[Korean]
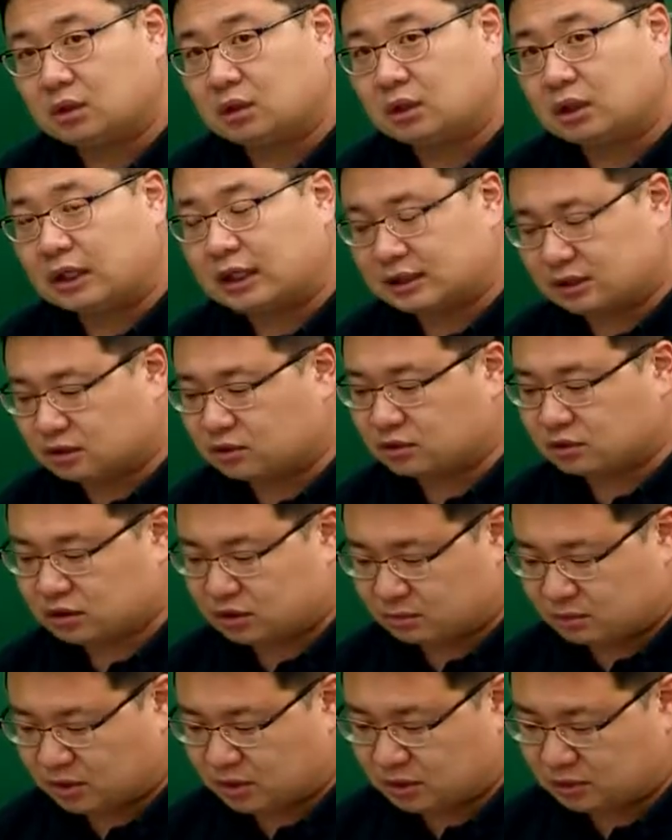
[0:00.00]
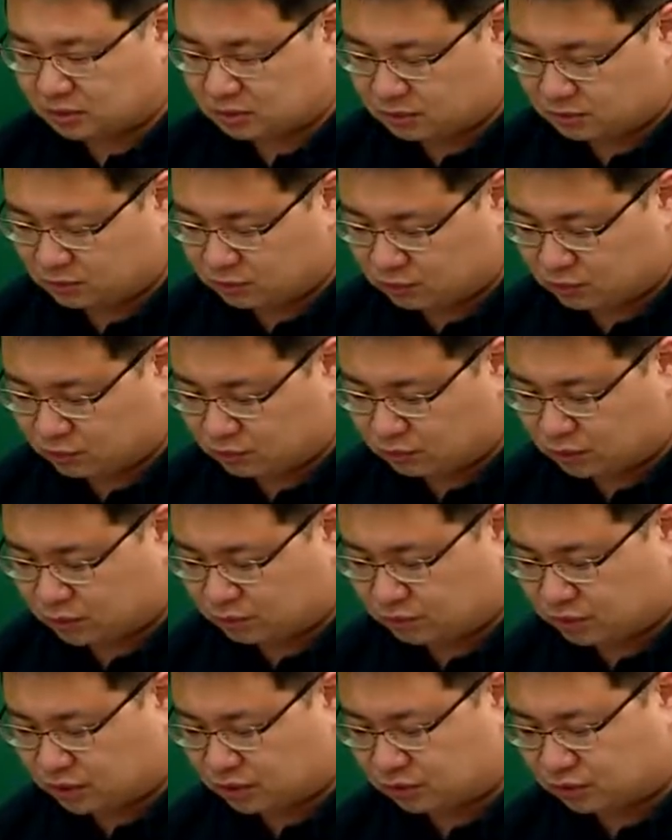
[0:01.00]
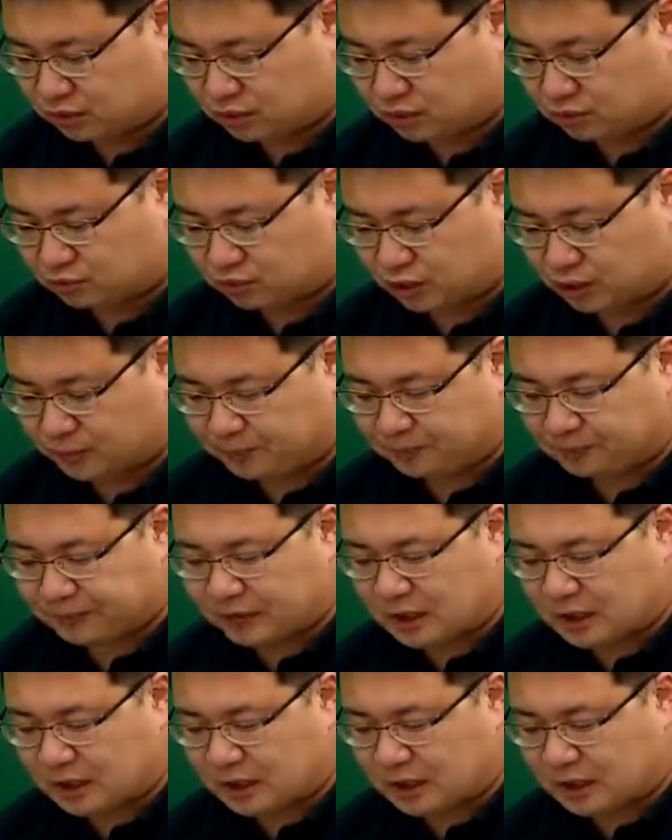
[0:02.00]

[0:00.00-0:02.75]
아시셨으면 충분히 푸실 수 있었고요.